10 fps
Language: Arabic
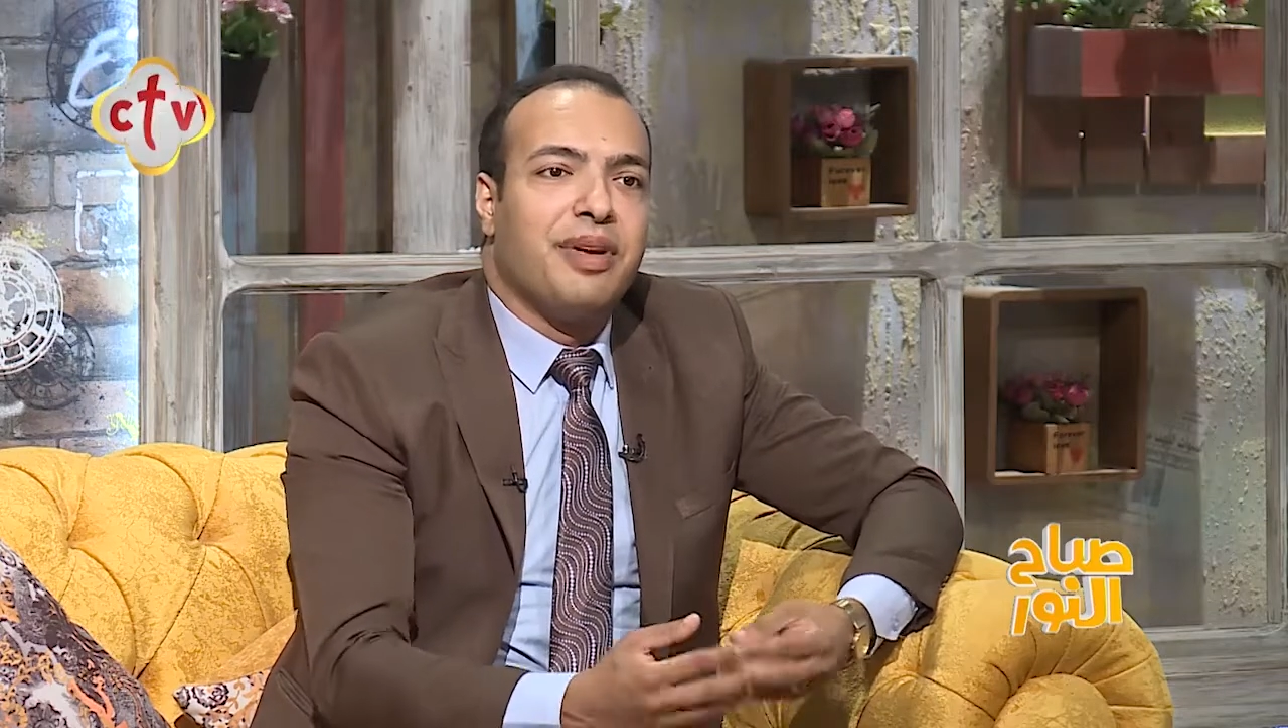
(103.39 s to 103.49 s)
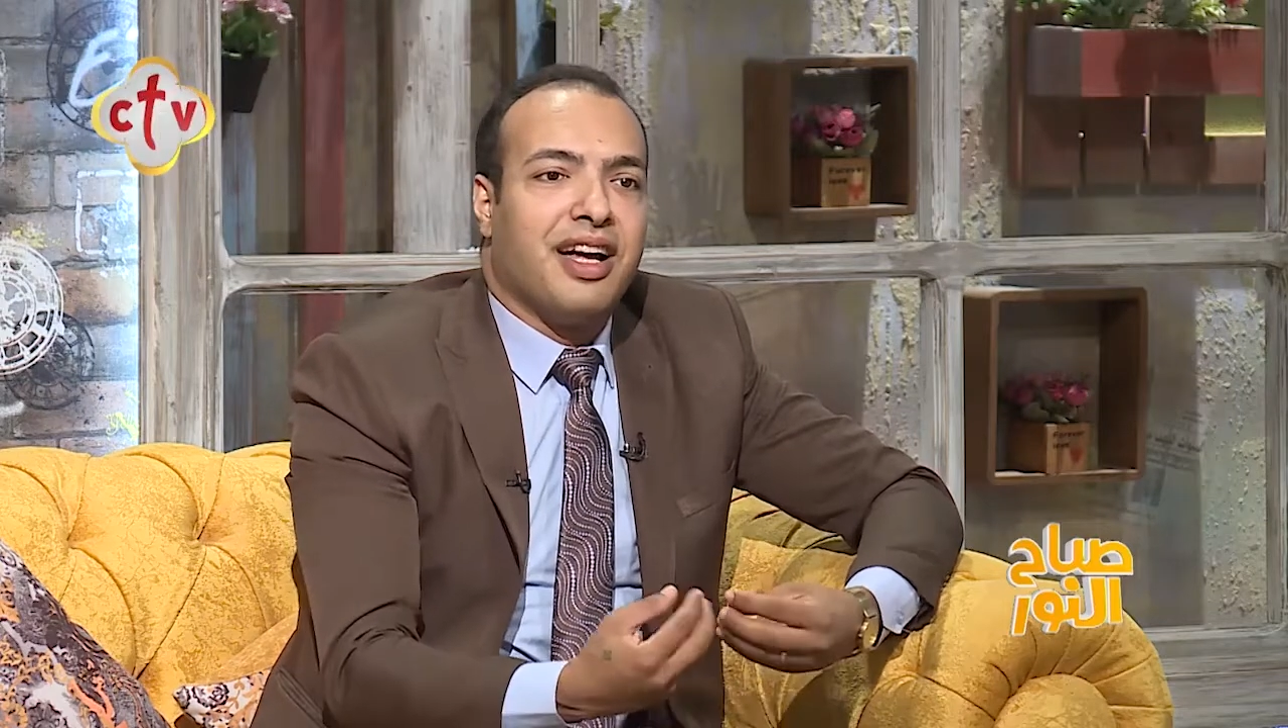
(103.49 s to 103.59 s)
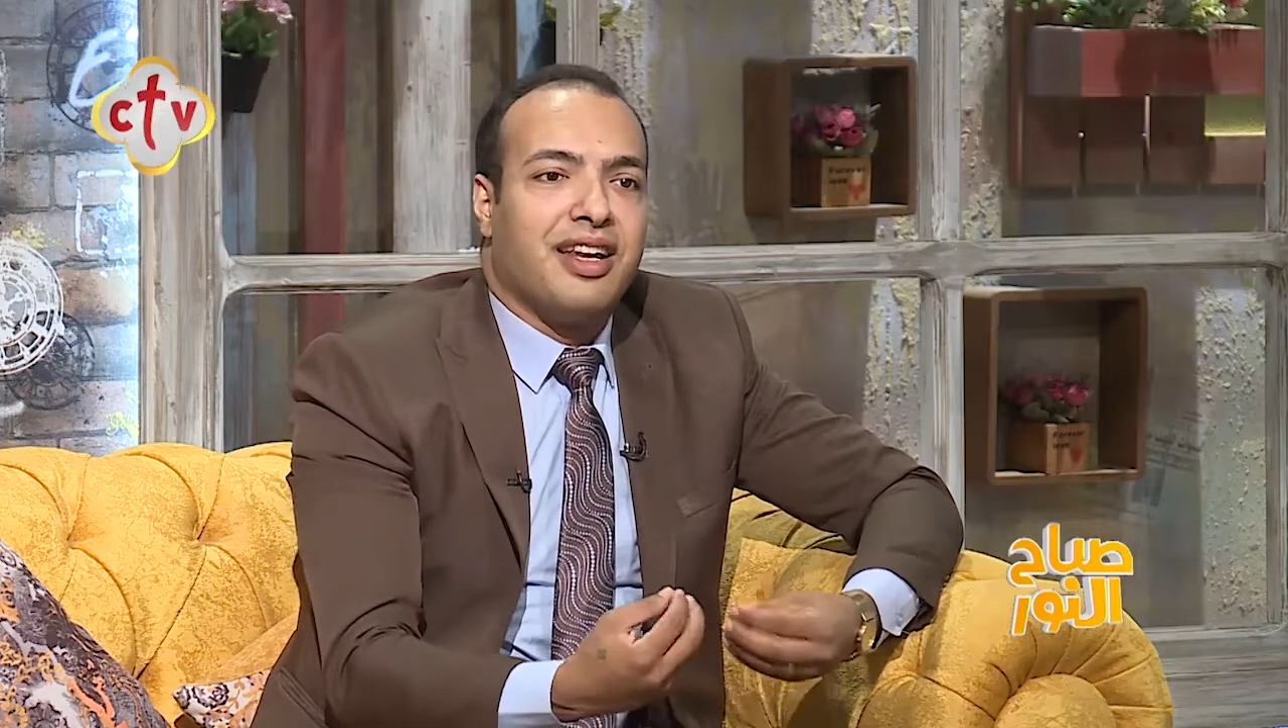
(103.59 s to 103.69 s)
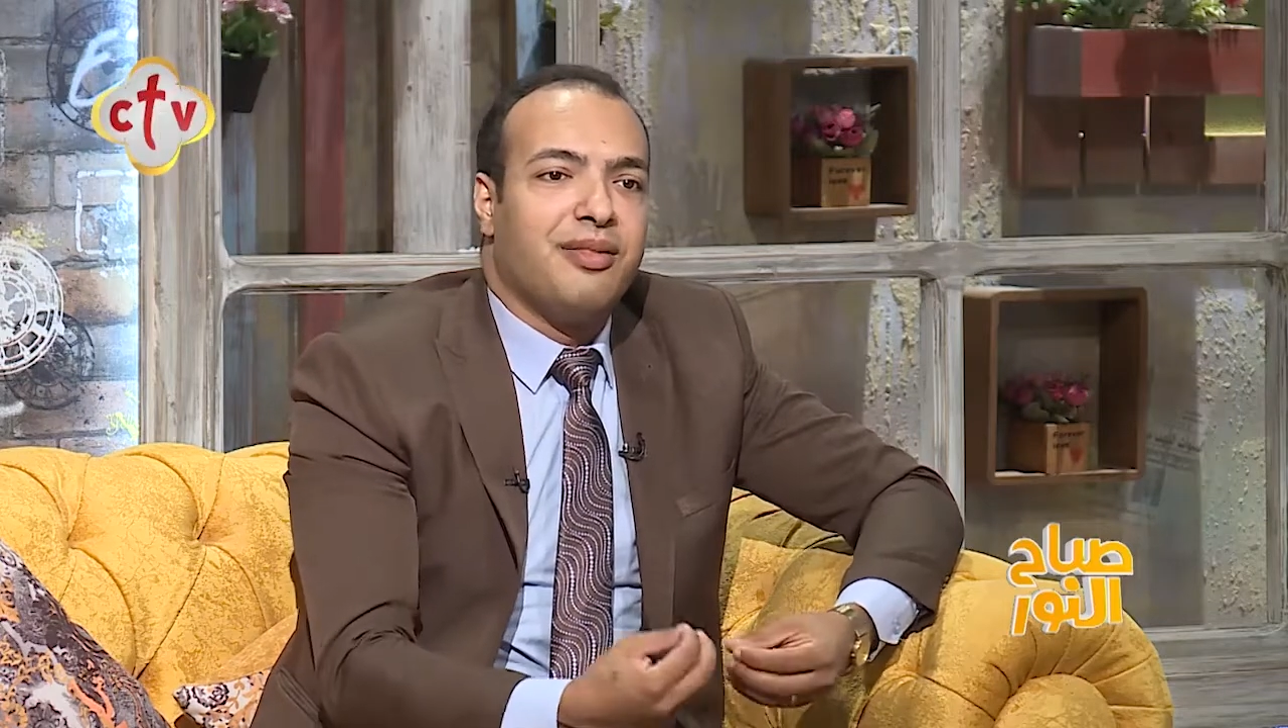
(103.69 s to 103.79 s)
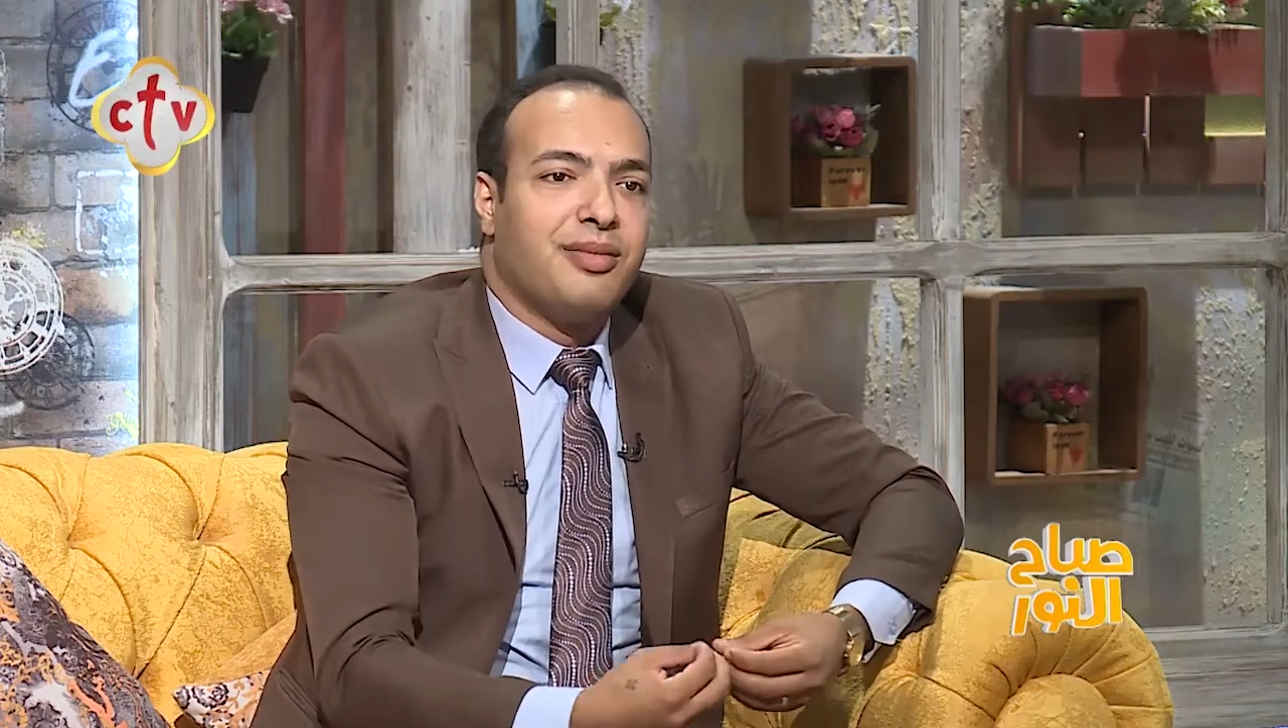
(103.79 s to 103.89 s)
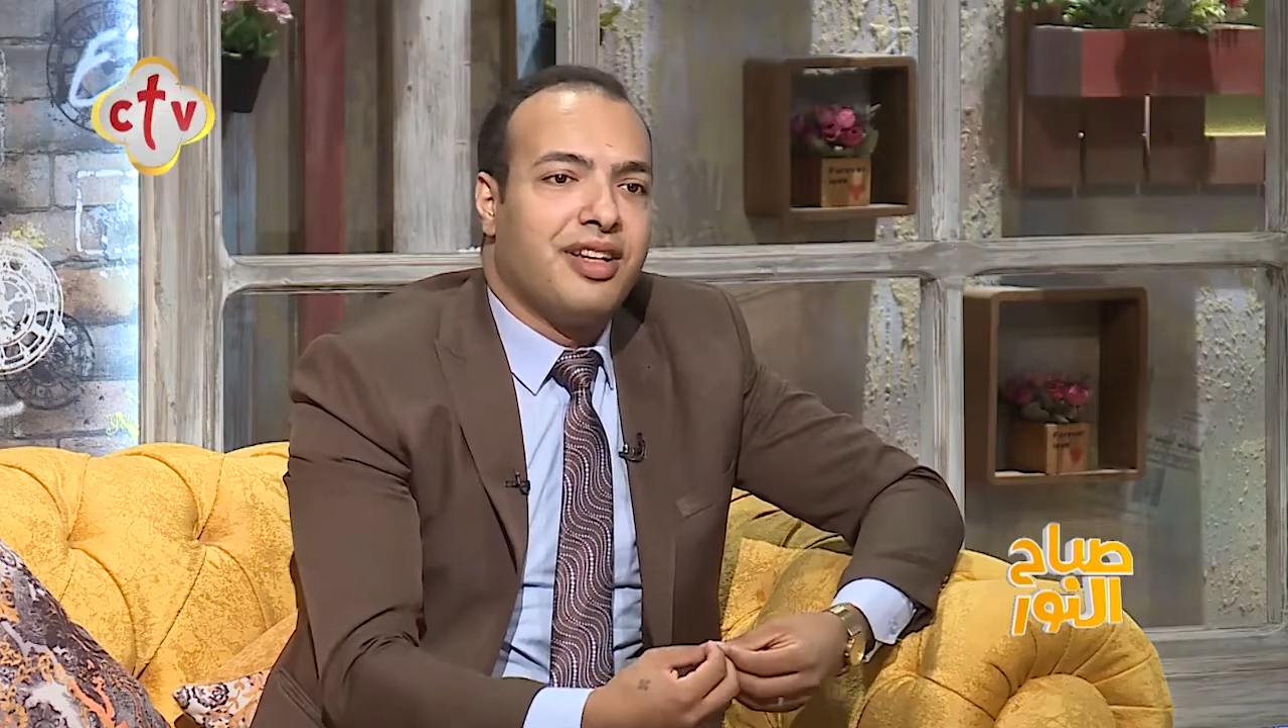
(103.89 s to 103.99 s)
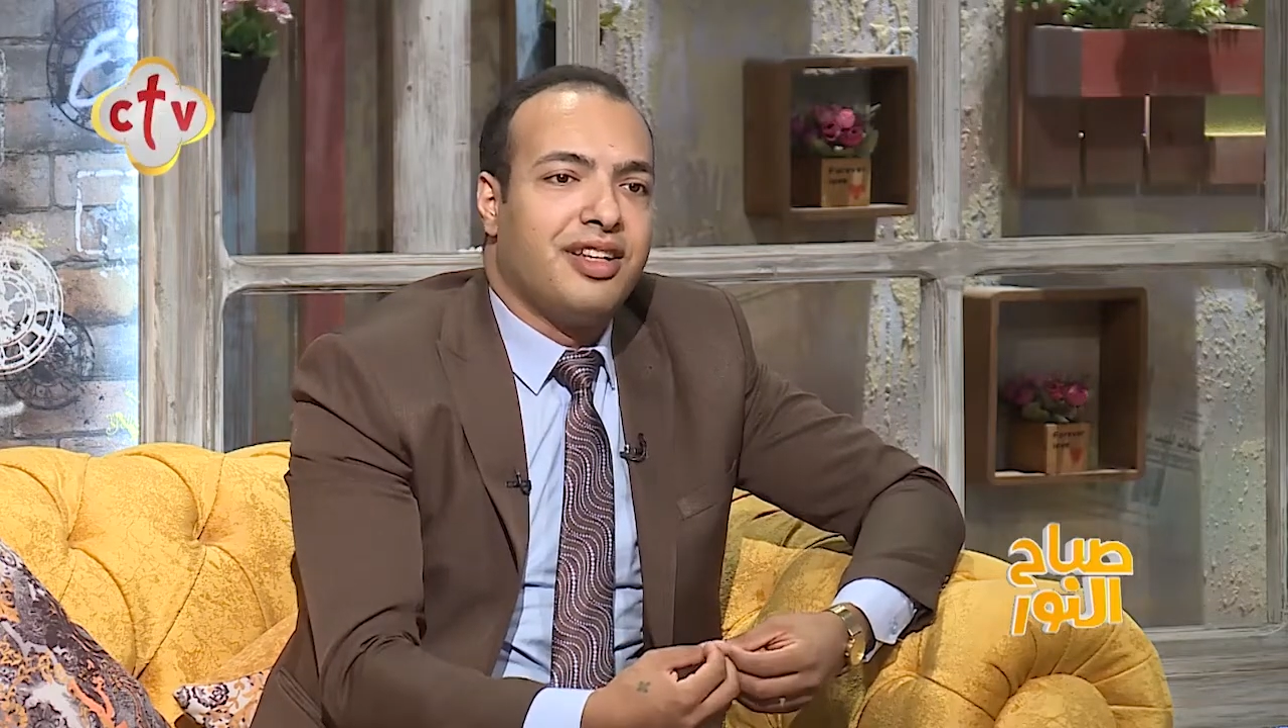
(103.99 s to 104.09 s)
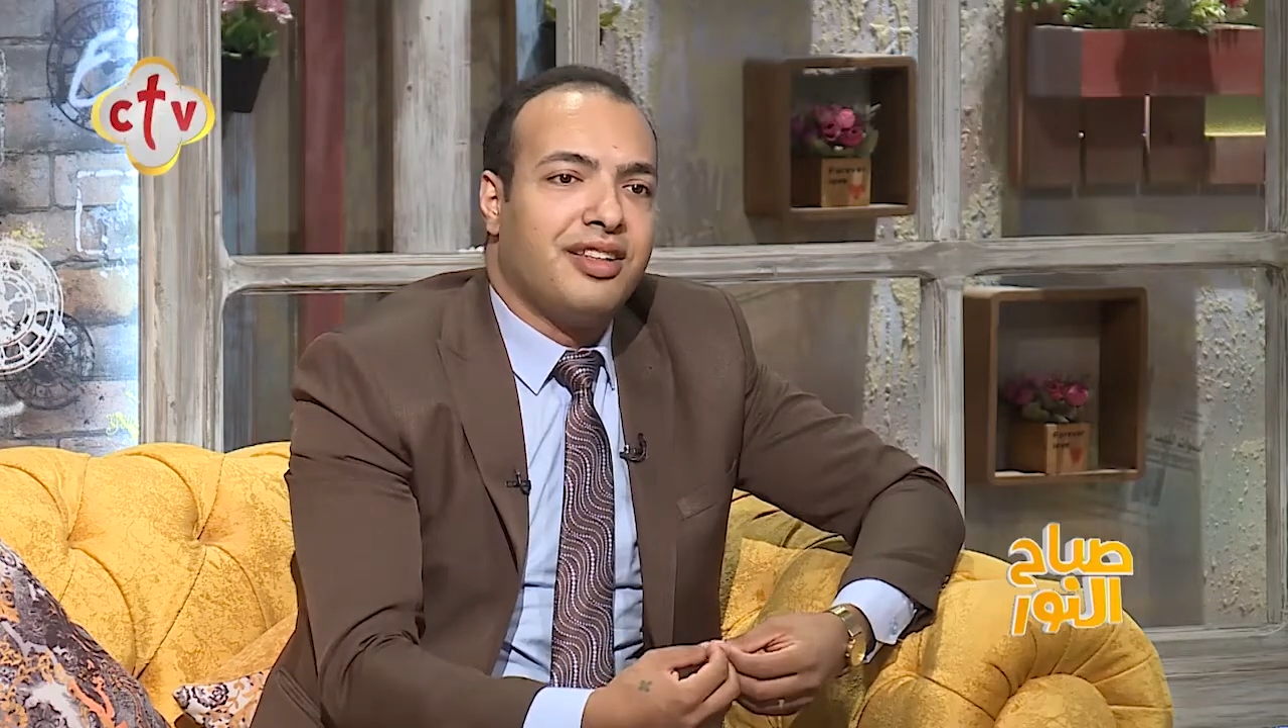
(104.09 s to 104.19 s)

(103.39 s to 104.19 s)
بيعلمنا ان